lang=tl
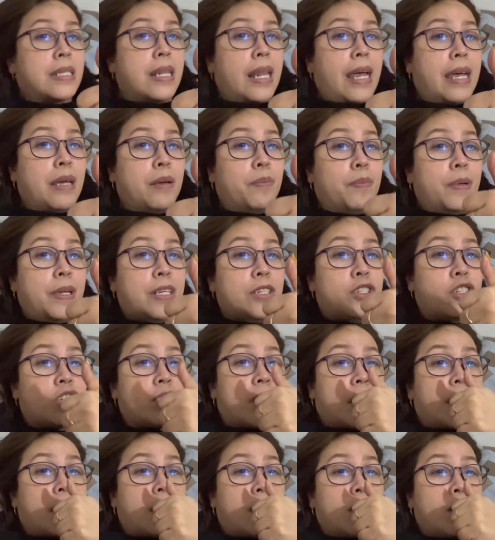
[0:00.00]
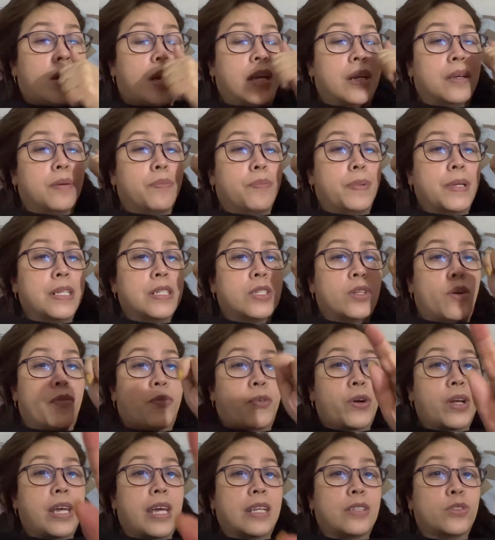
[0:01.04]
like, please share, and please don't
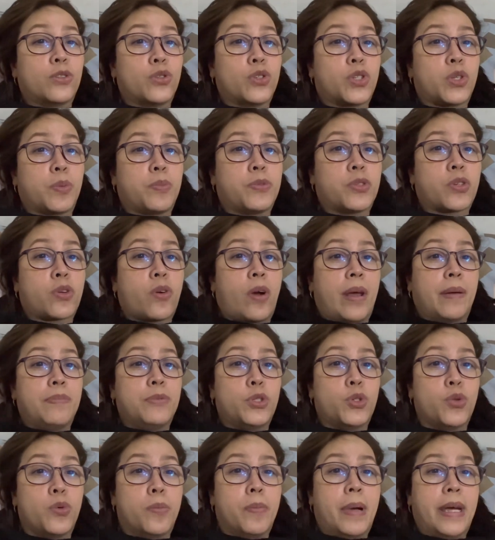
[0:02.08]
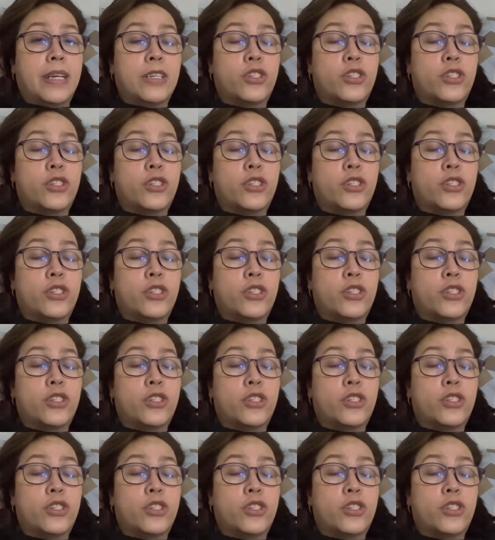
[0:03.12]
forget to subscribe to my